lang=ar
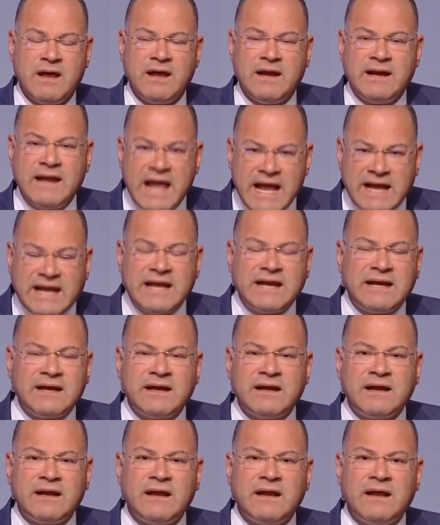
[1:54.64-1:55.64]

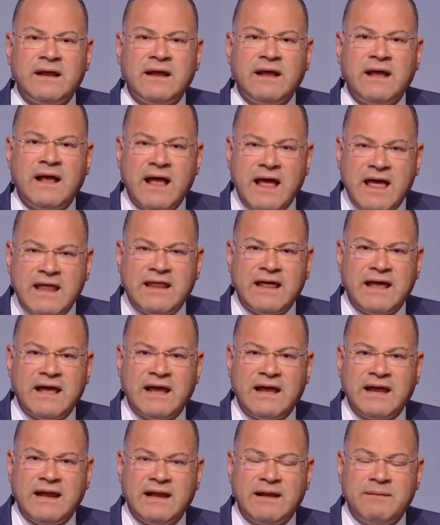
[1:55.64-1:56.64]
لكن هذا
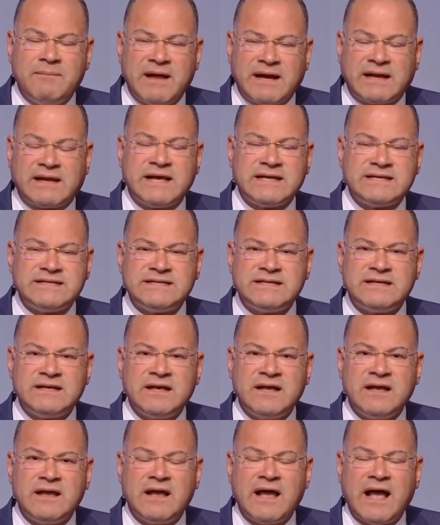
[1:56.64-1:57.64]
المركز
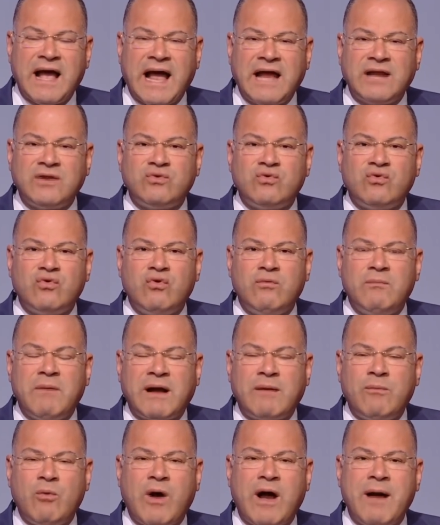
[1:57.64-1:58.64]
عنده
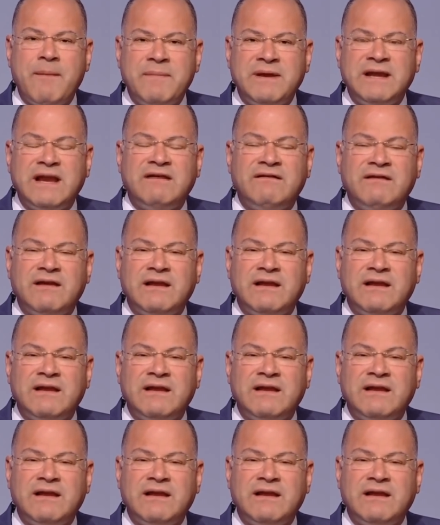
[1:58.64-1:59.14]
مجموعة من